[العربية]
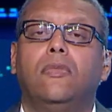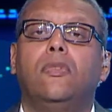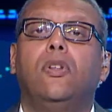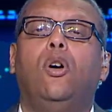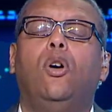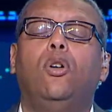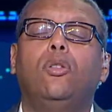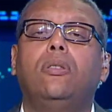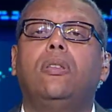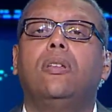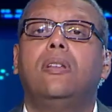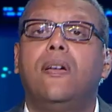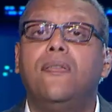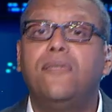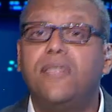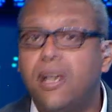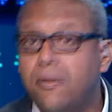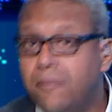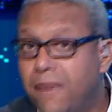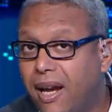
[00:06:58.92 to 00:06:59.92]
حط
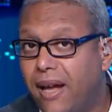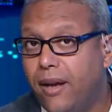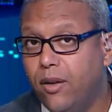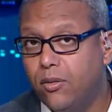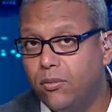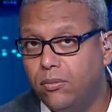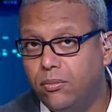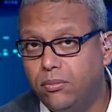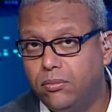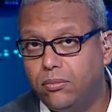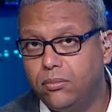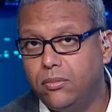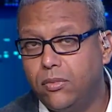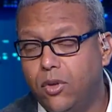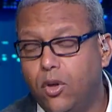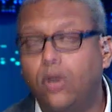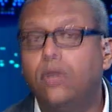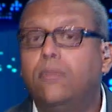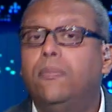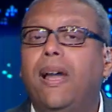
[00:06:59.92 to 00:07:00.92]
نفسك مكانهم
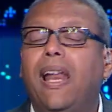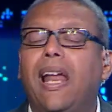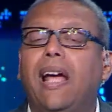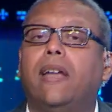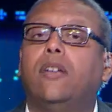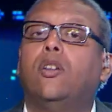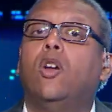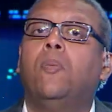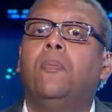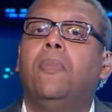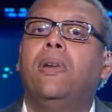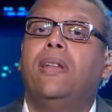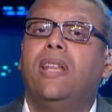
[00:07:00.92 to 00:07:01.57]
خد بالك ان هم